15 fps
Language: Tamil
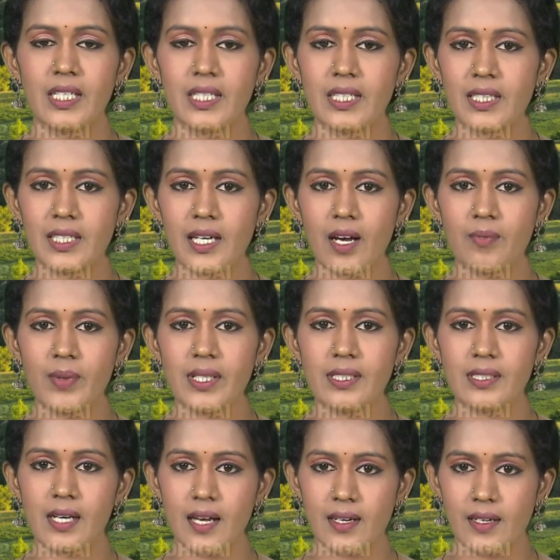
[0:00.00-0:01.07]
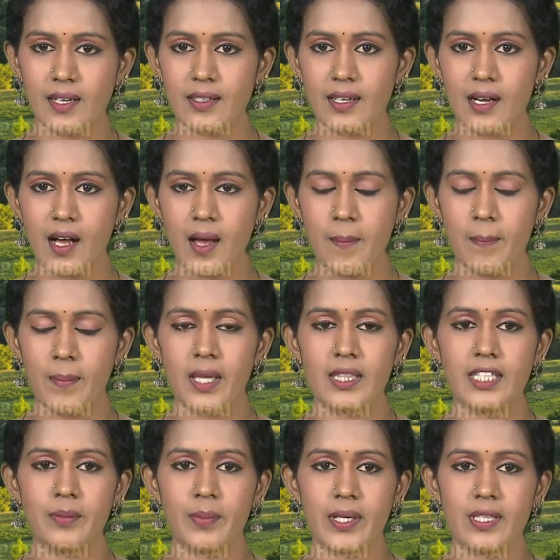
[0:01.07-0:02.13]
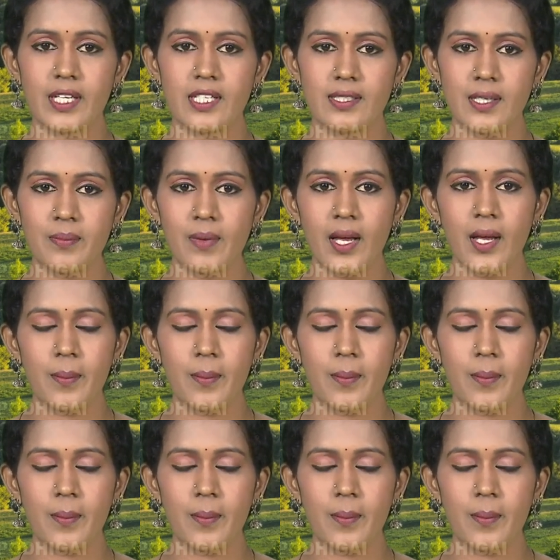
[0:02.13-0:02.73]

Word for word: இந்தியாவில் கர்நாடகா மத்திய பிரதேசம்